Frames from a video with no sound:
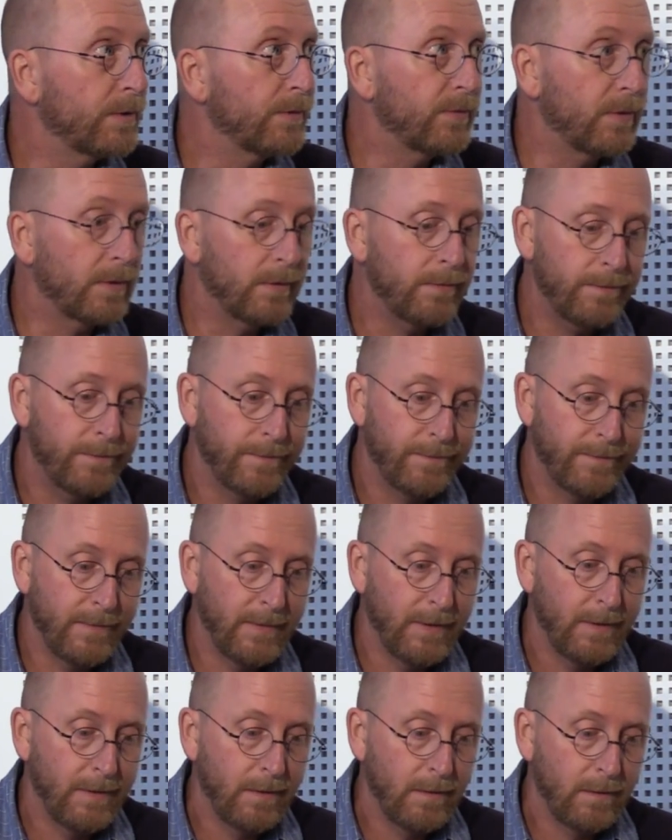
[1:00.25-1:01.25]
enfants
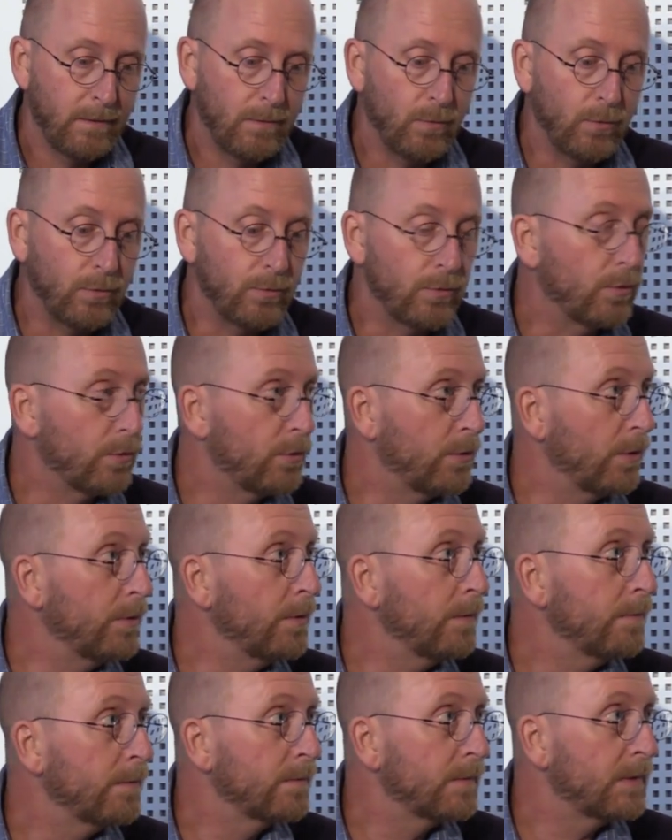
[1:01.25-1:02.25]
mhm.
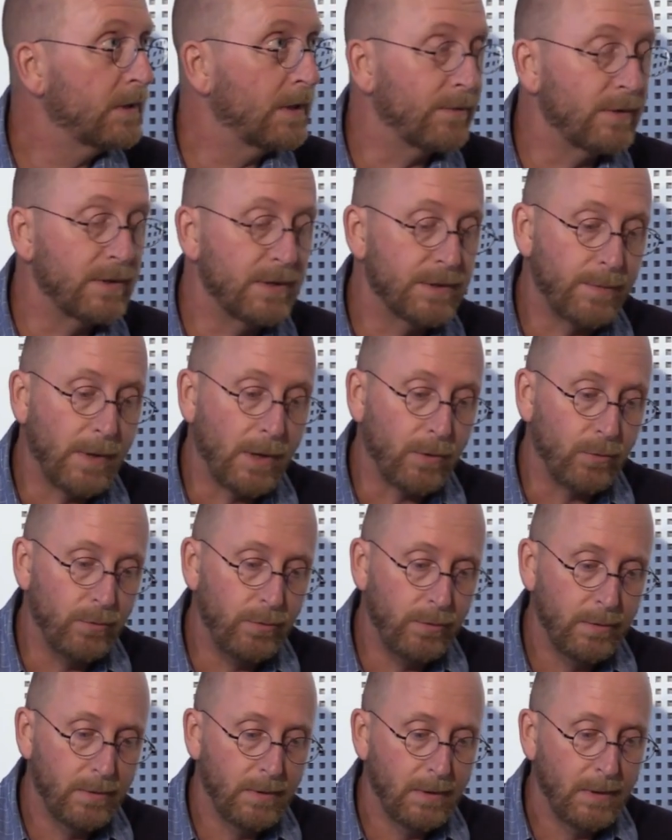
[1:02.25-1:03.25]
autochtones qui avaient
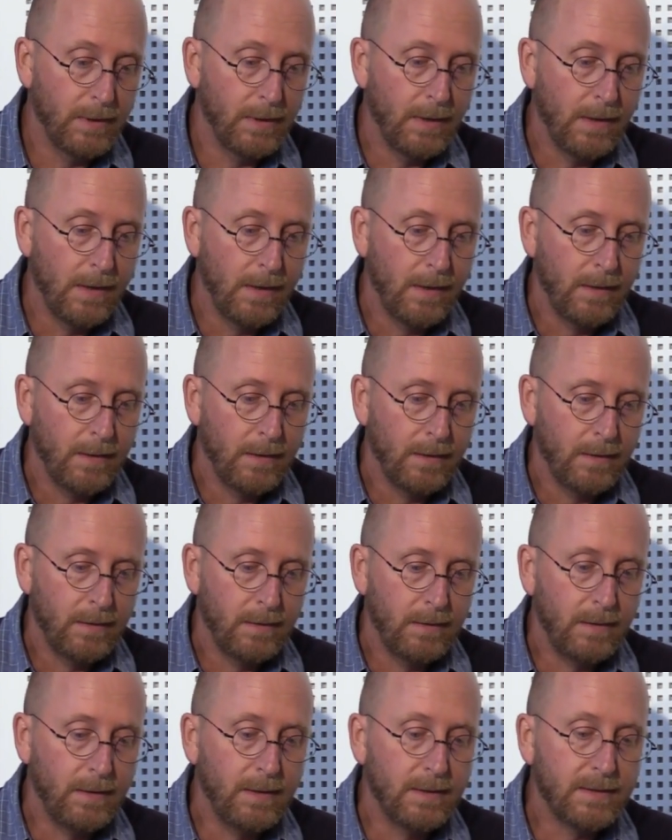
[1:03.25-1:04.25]
disparu. Mhm.
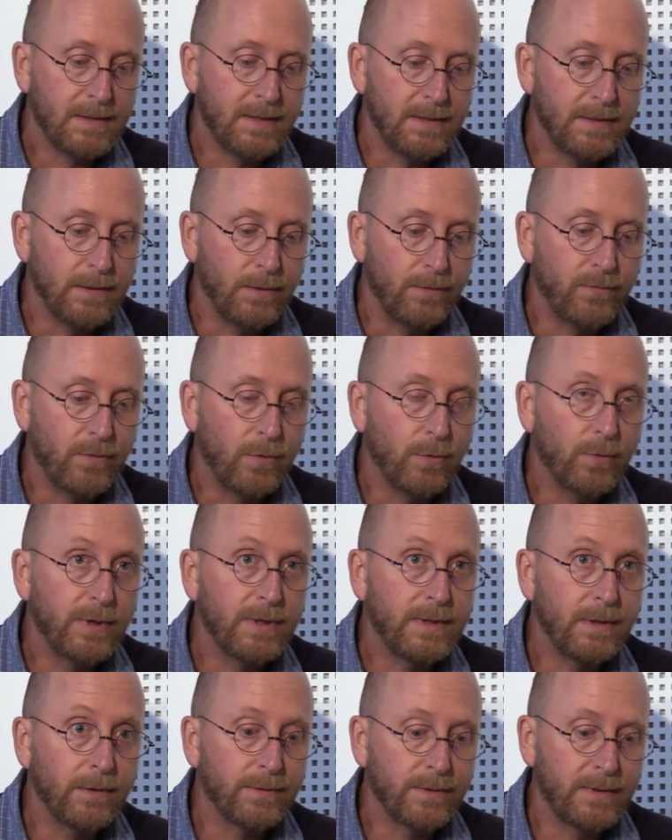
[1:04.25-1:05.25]
Et ces enfants auraient
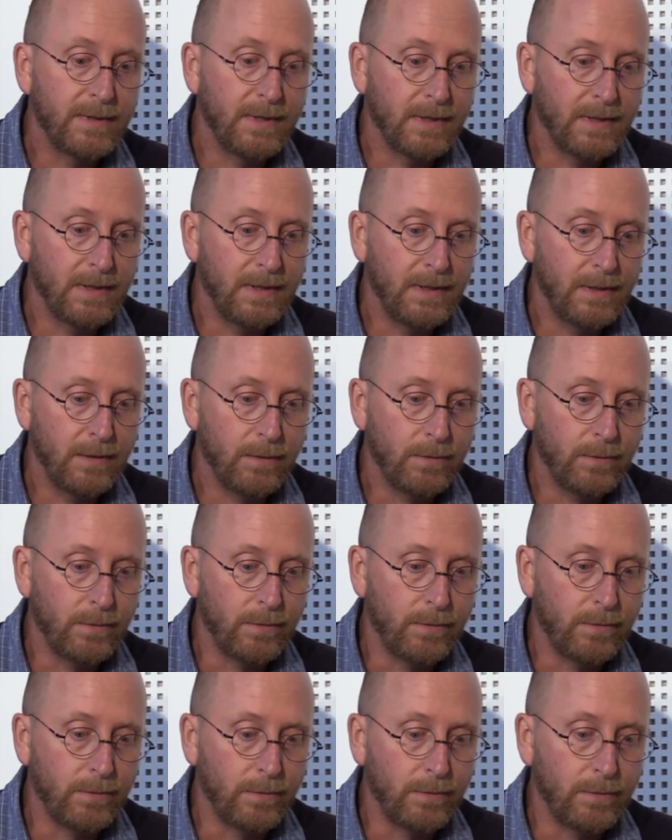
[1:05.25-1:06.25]
été enterrés
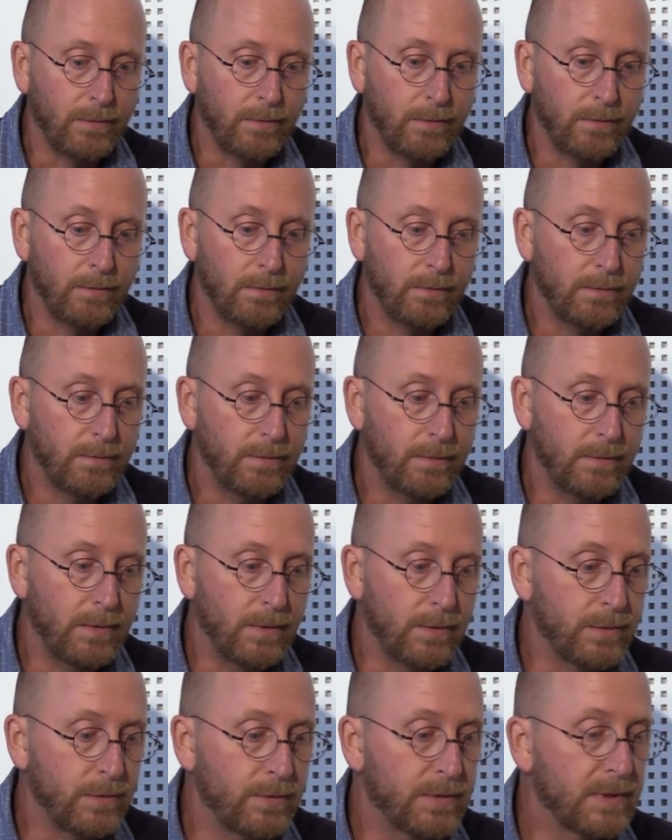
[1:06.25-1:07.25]

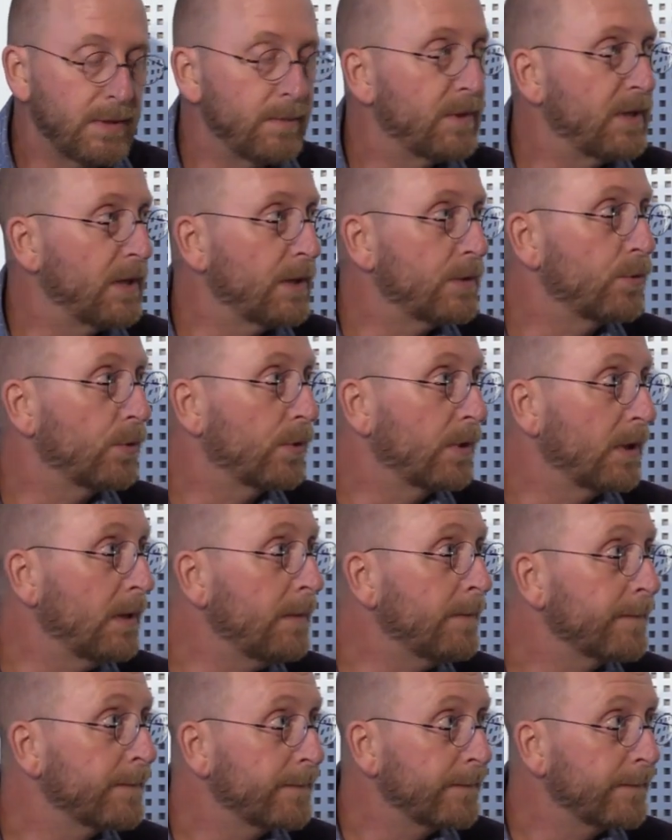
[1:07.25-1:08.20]
dans un cimetière secret